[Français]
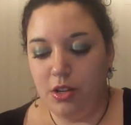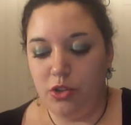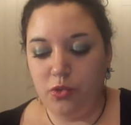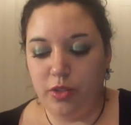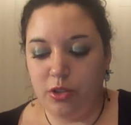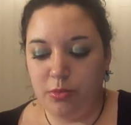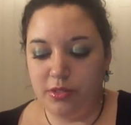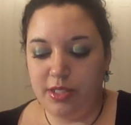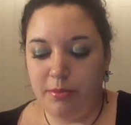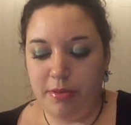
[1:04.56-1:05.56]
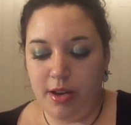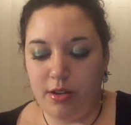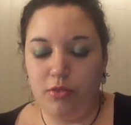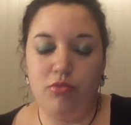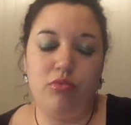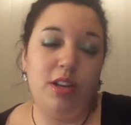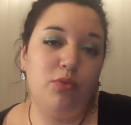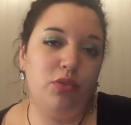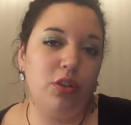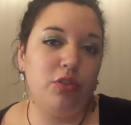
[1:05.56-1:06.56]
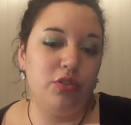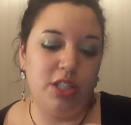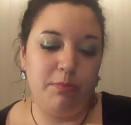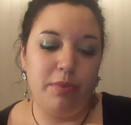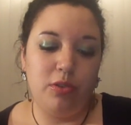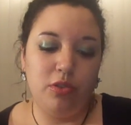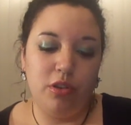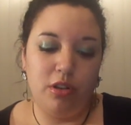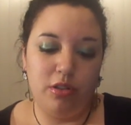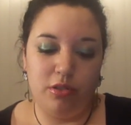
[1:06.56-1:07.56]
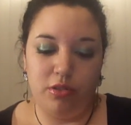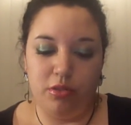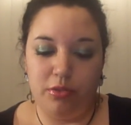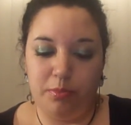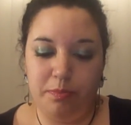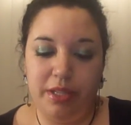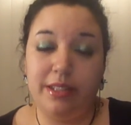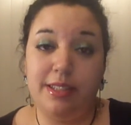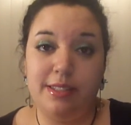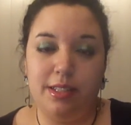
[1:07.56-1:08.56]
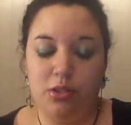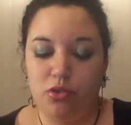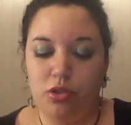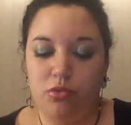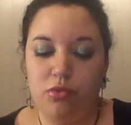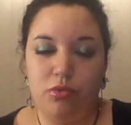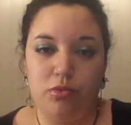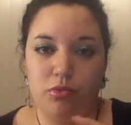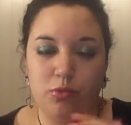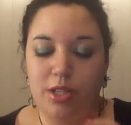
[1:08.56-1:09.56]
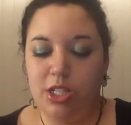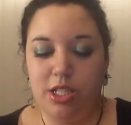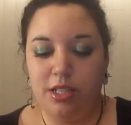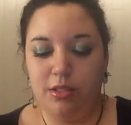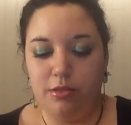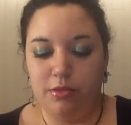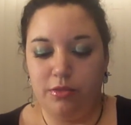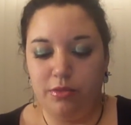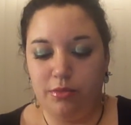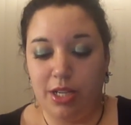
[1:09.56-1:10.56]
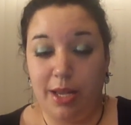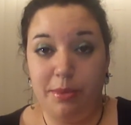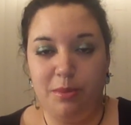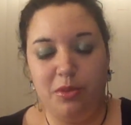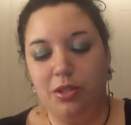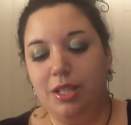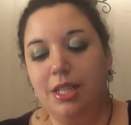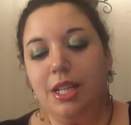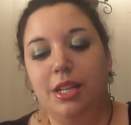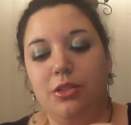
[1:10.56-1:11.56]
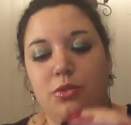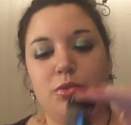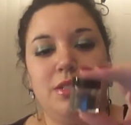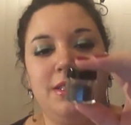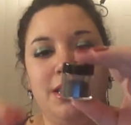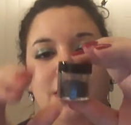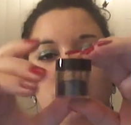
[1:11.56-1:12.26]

je vais commencer par la couleur que j'ai pas encore euh, bien testée, j'ai juste euh, swatché rapidement. Donc c'est